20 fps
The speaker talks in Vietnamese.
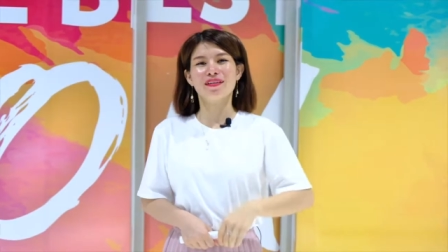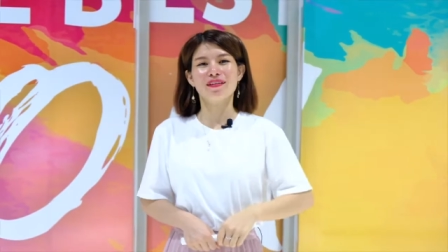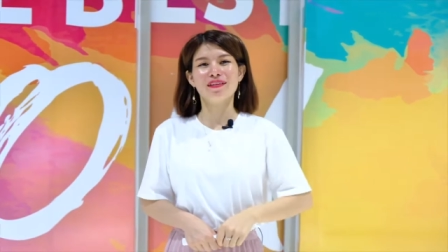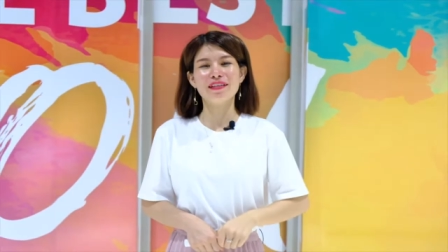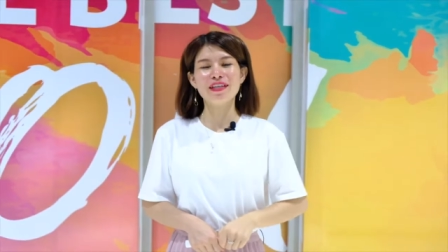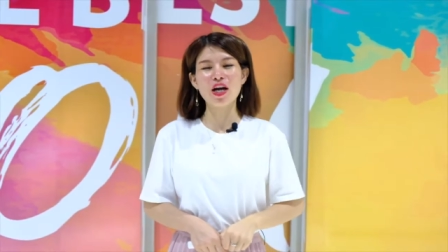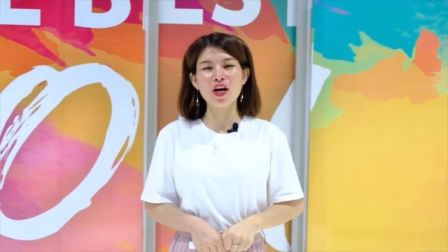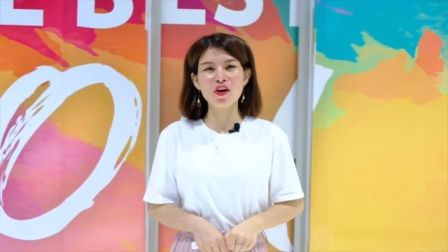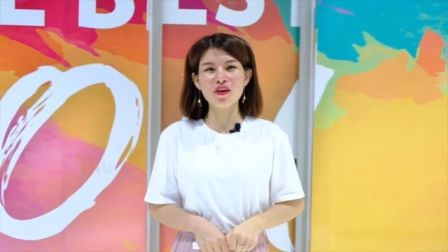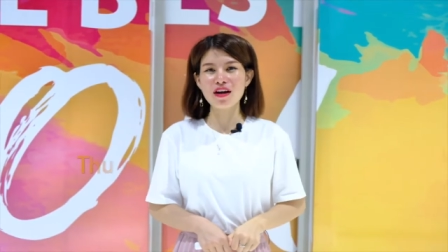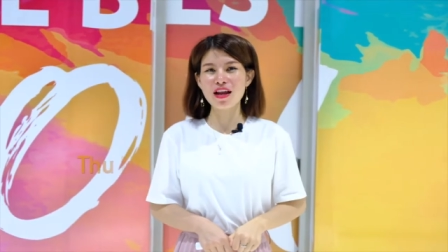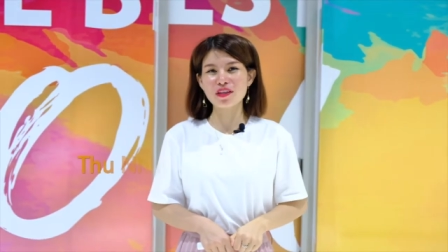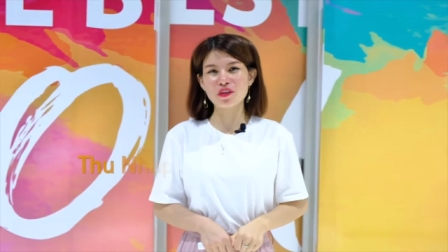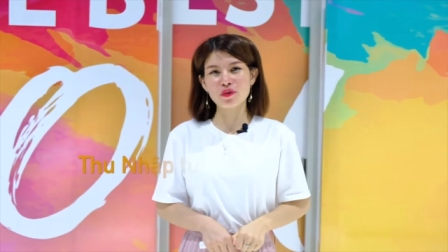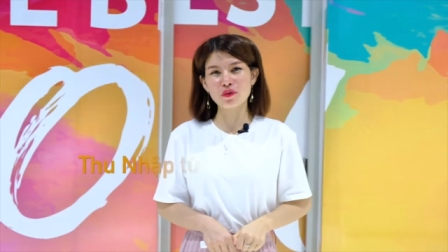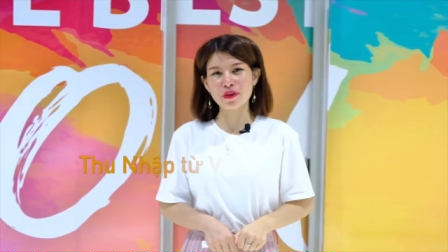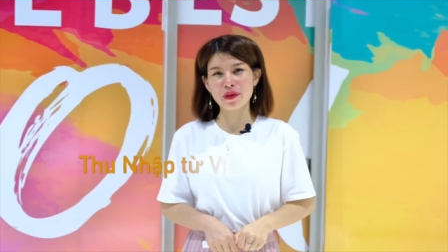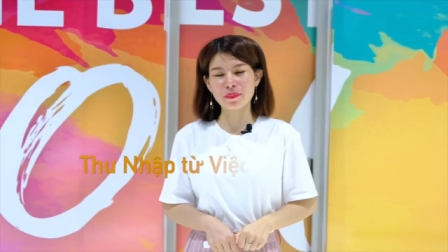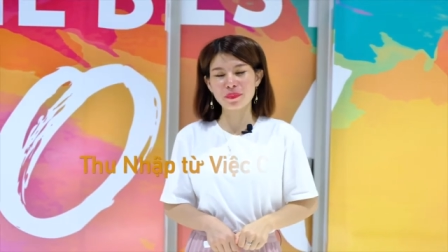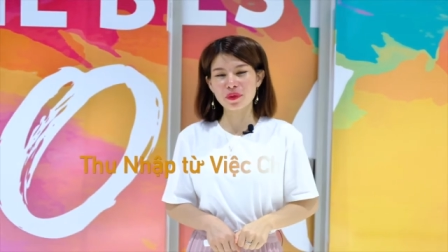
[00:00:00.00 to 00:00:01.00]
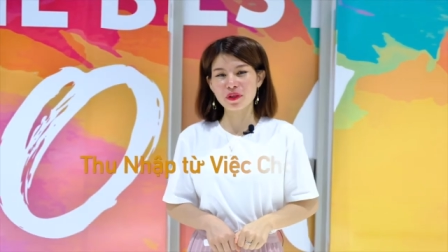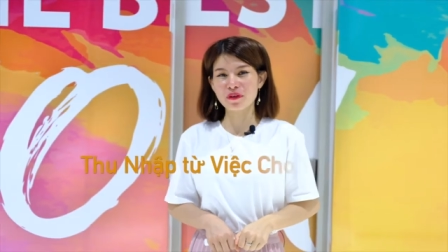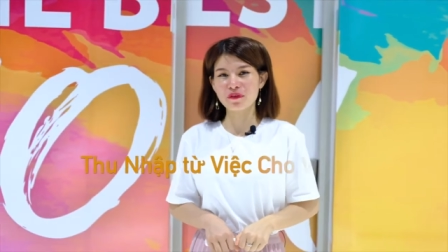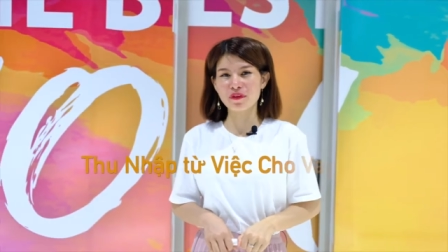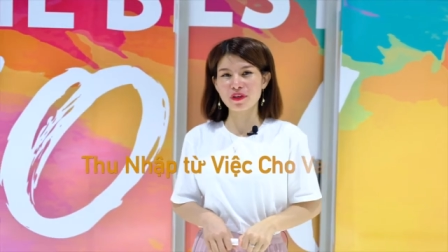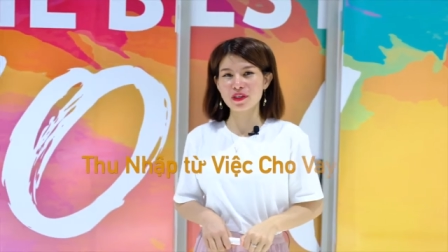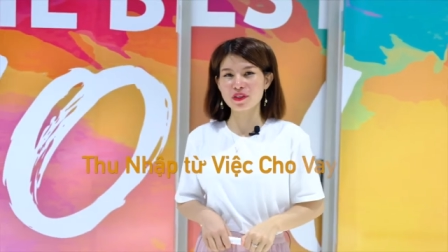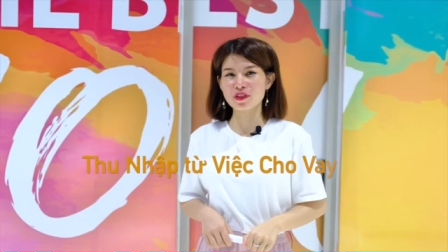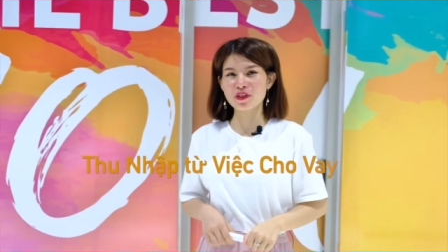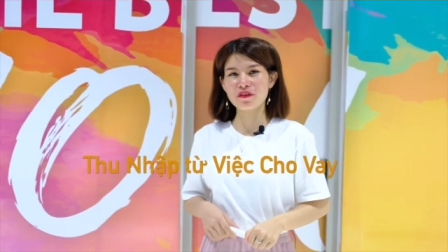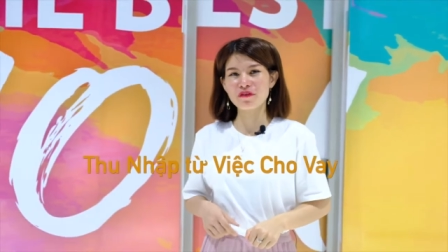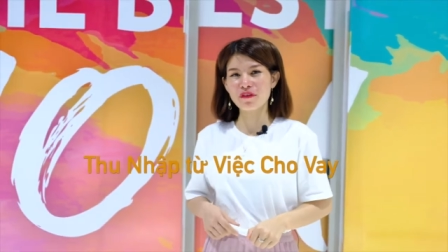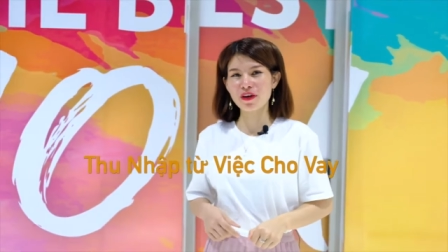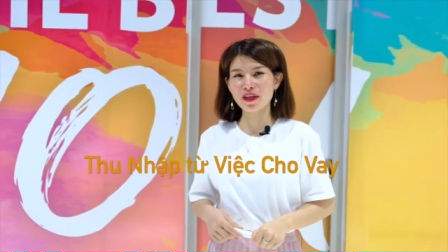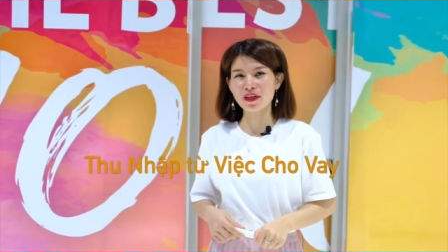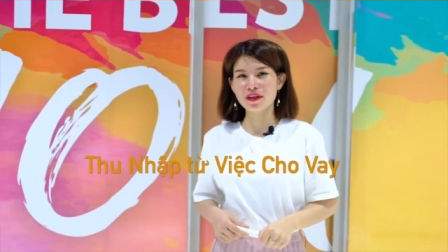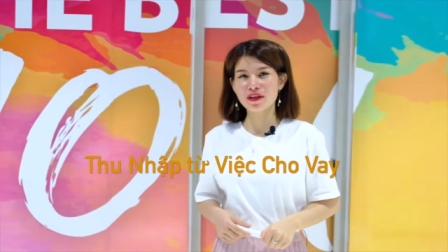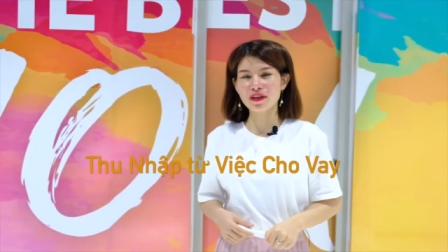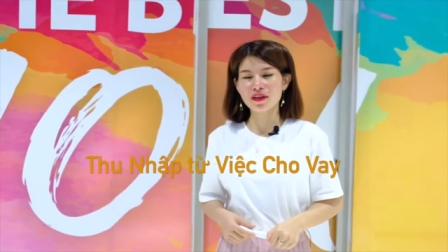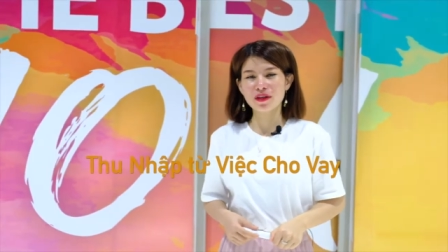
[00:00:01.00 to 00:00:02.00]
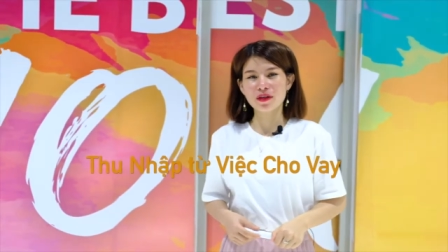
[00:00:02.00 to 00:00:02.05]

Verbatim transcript: đó là thu nhập từ việc cho vay.